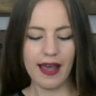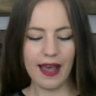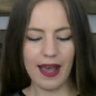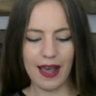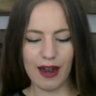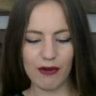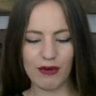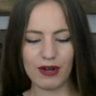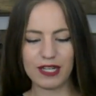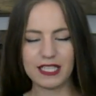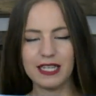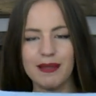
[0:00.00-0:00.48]

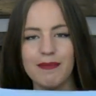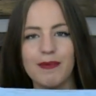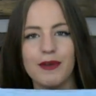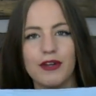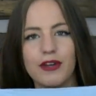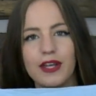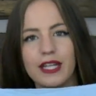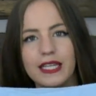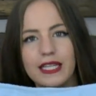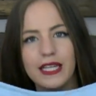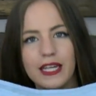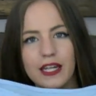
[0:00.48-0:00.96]
algo así,
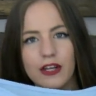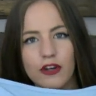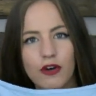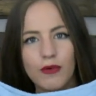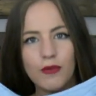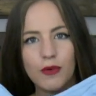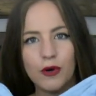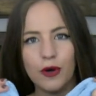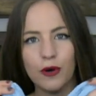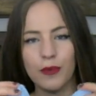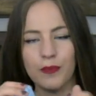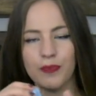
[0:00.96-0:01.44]
pero que tiene
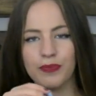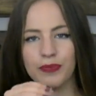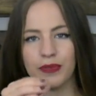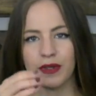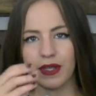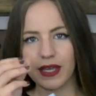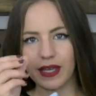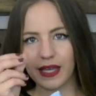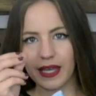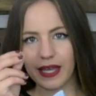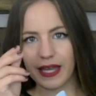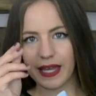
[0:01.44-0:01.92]
como
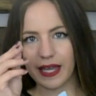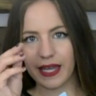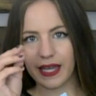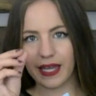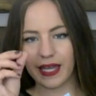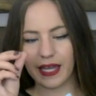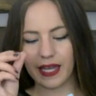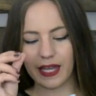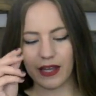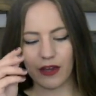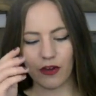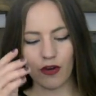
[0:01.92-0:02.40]

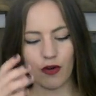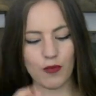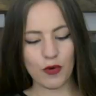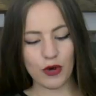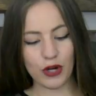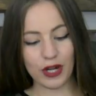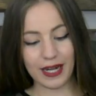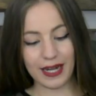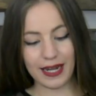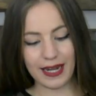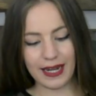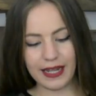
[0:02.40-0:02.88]
eh, como
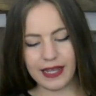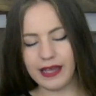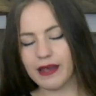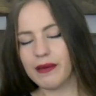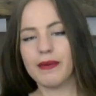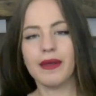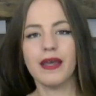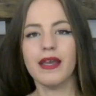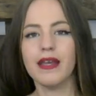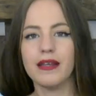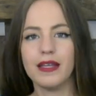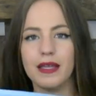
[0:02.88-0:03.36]

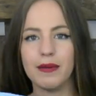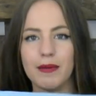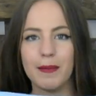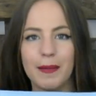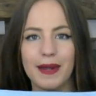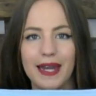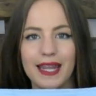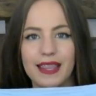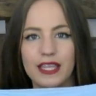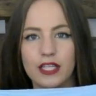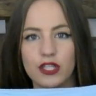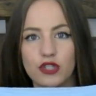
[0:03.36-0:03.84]
relieve y me
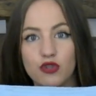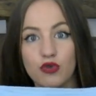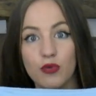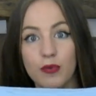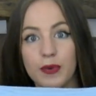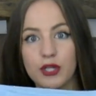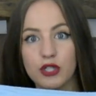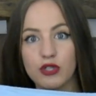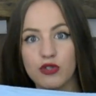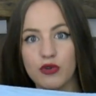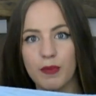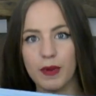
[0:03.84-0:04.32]
parece
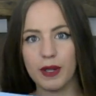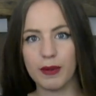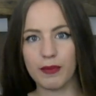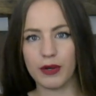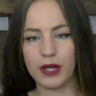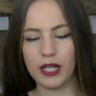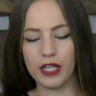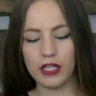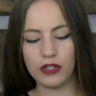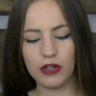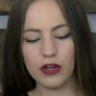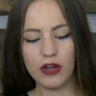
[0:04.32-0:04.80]
súper súper
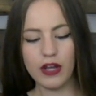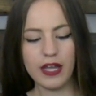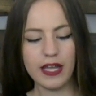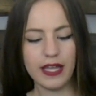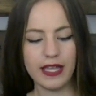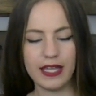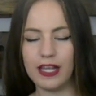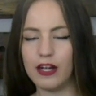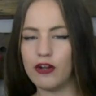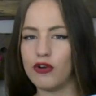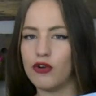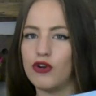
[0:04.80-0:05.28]
bonito
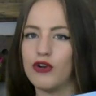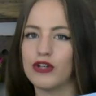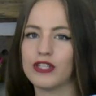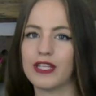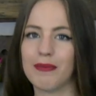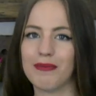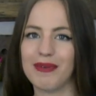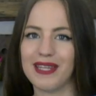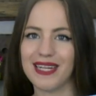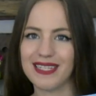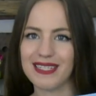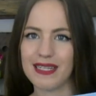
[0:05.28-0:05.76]
y el color
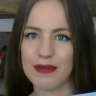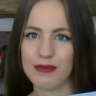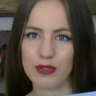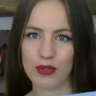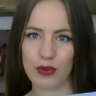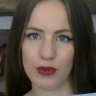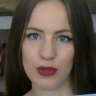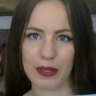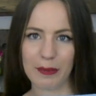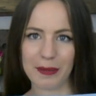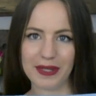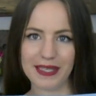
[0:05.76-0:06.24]
también es
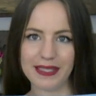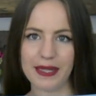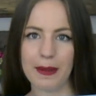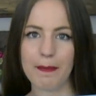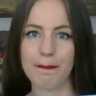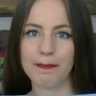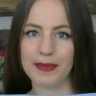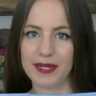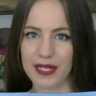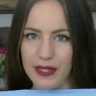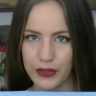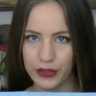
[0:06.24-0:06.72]
absolutamente
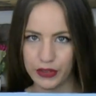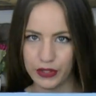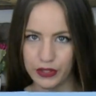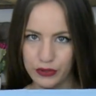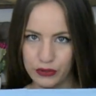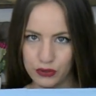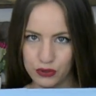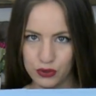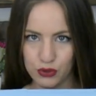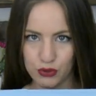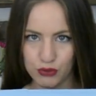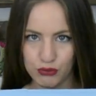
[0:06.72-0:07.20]

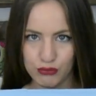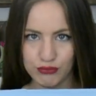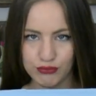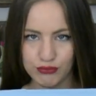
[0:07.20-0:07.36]
precioso.